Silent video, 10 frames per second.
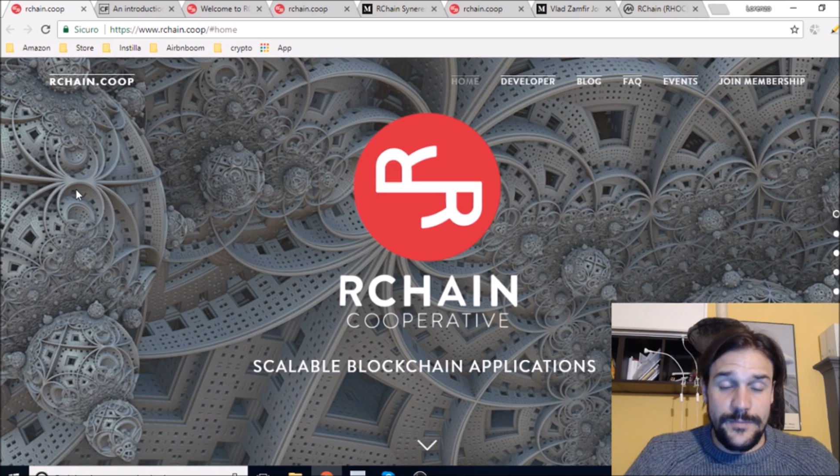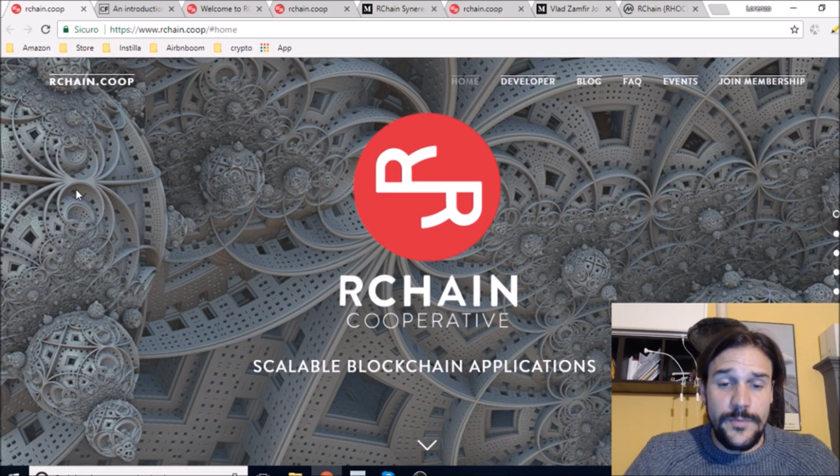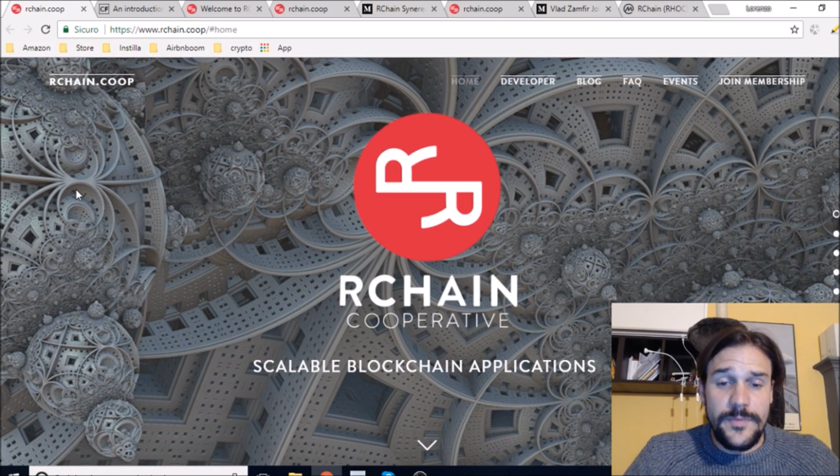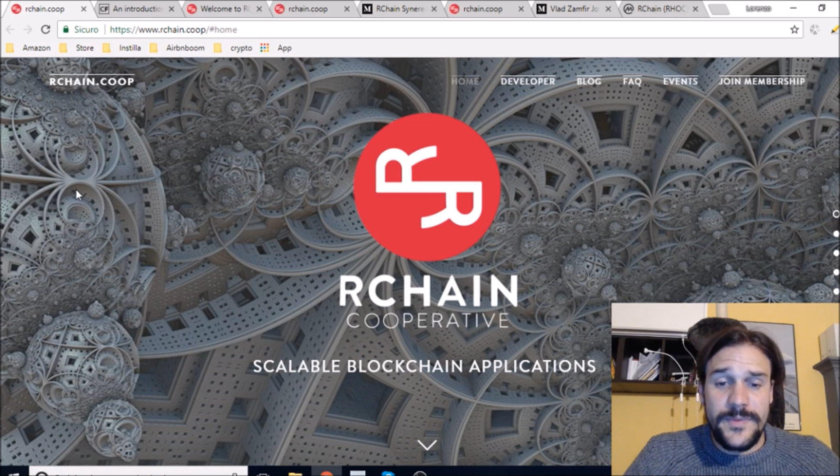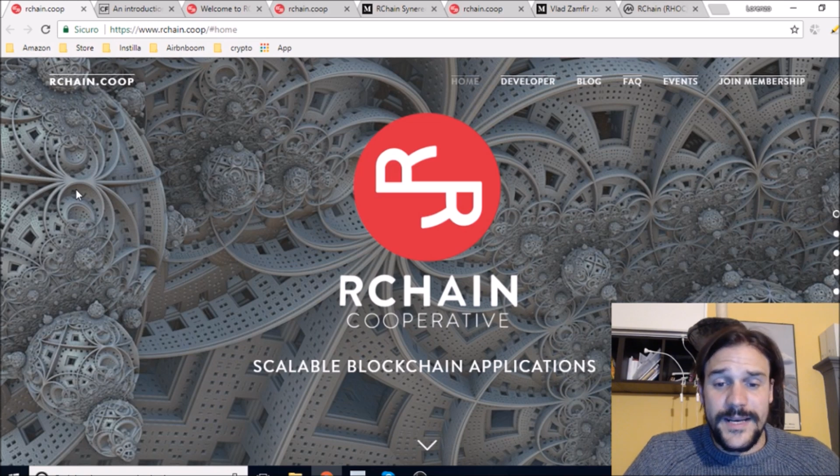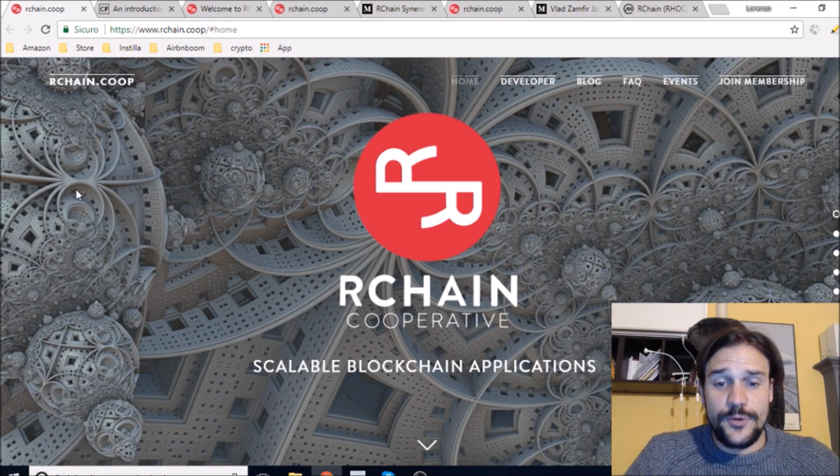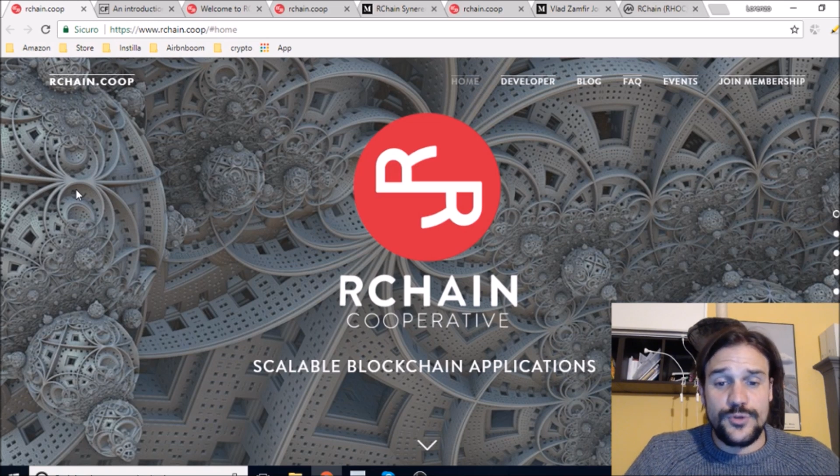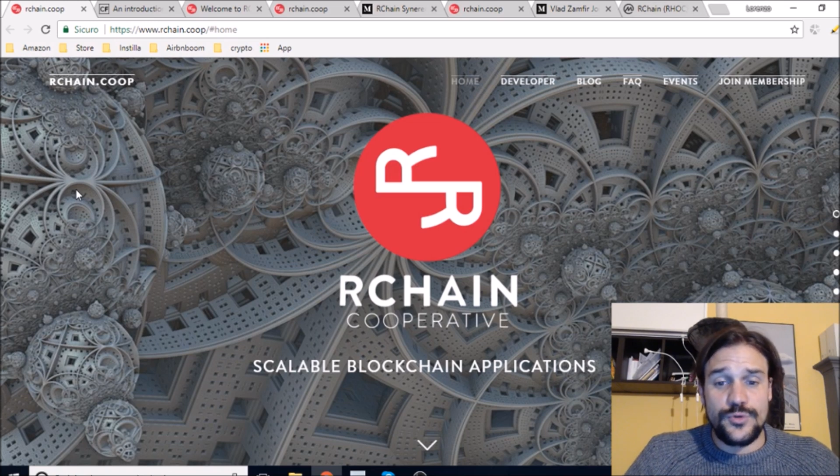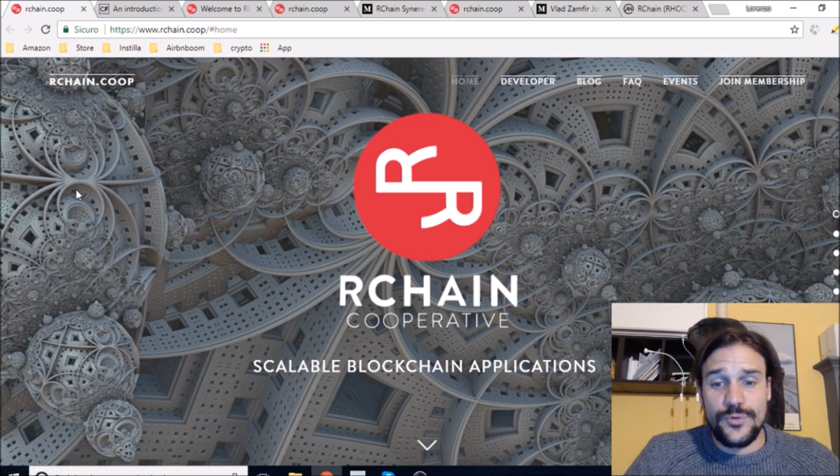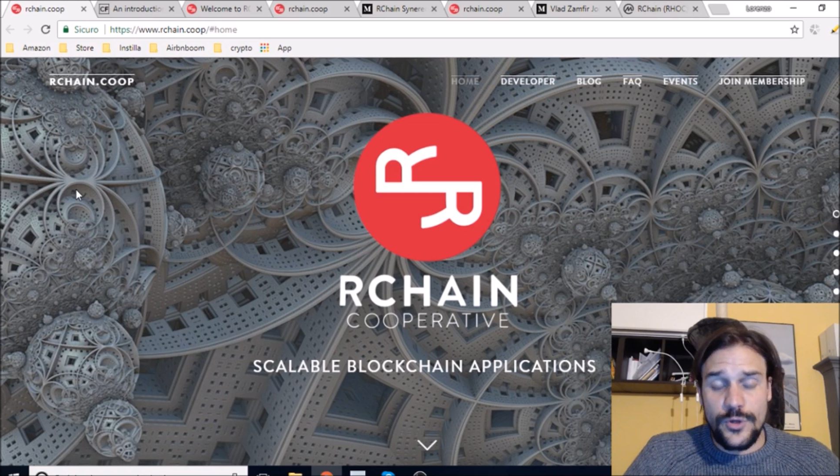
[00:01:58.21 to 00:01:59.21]
proprio perché
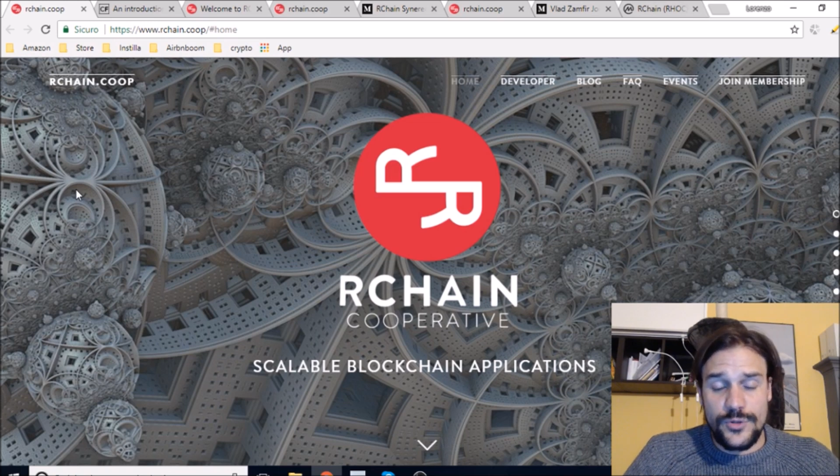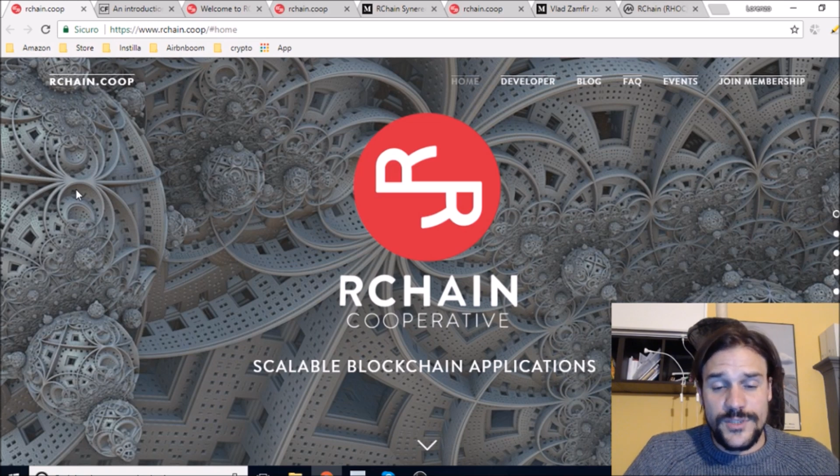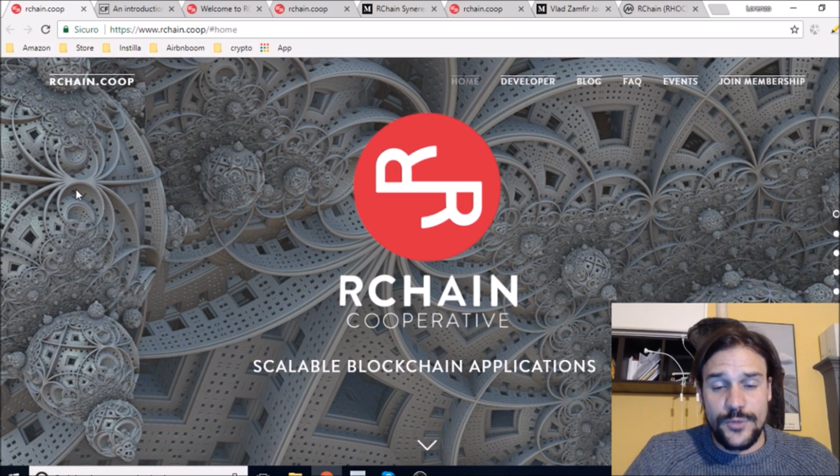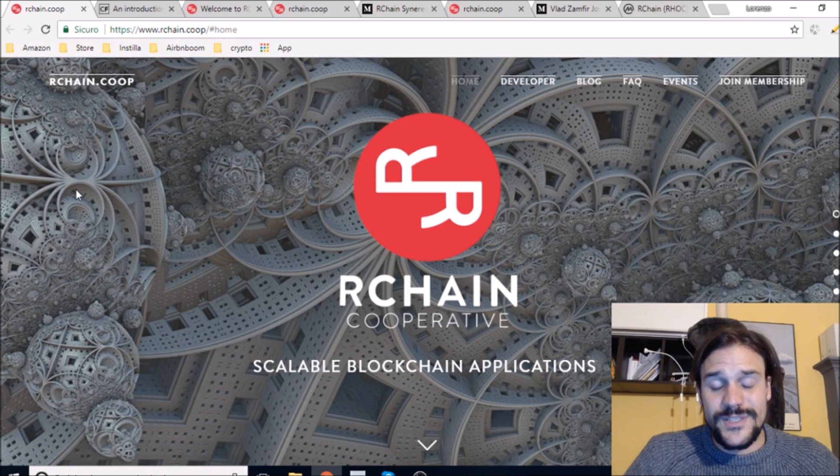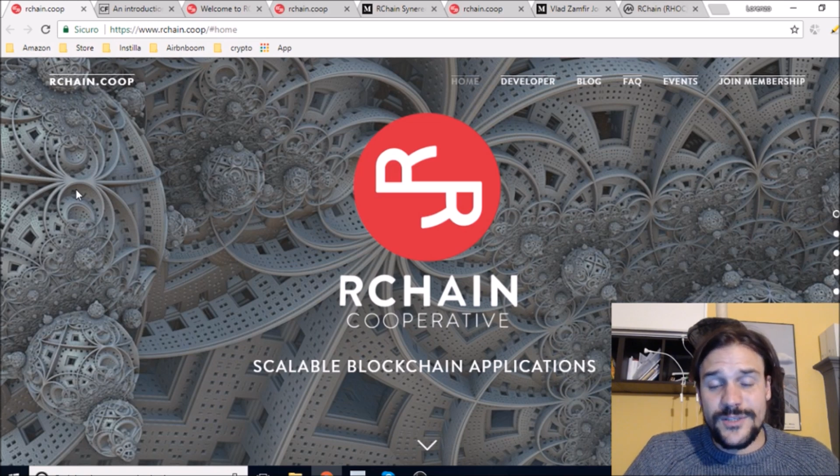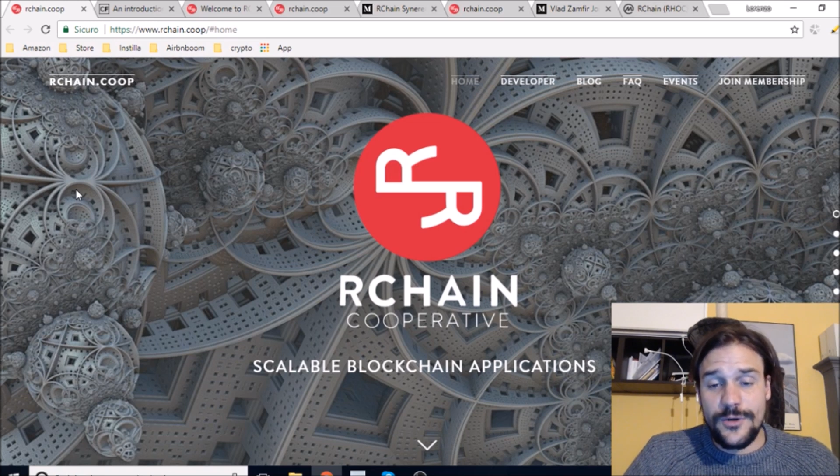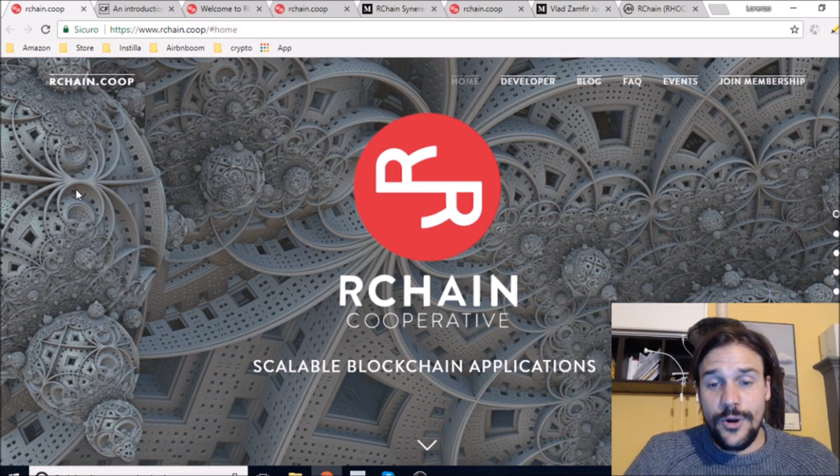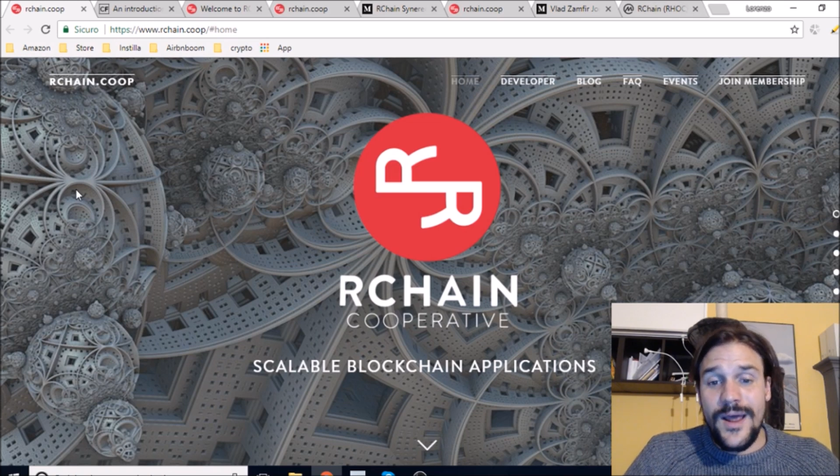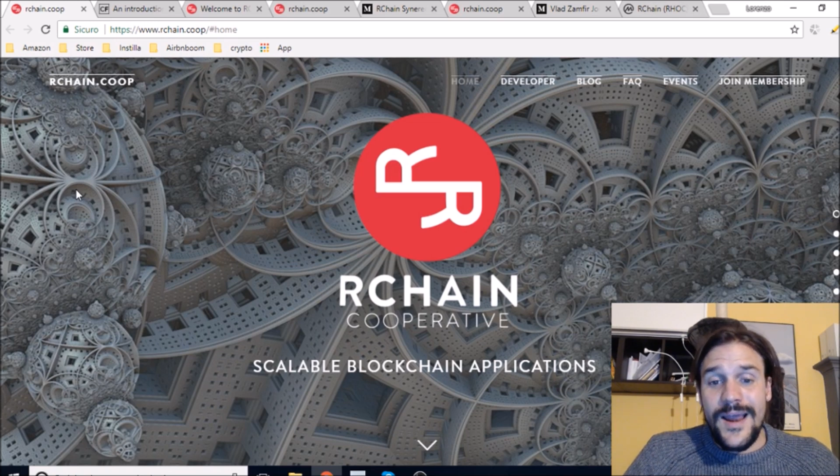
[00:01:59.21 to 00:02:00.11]
costru- costituiscono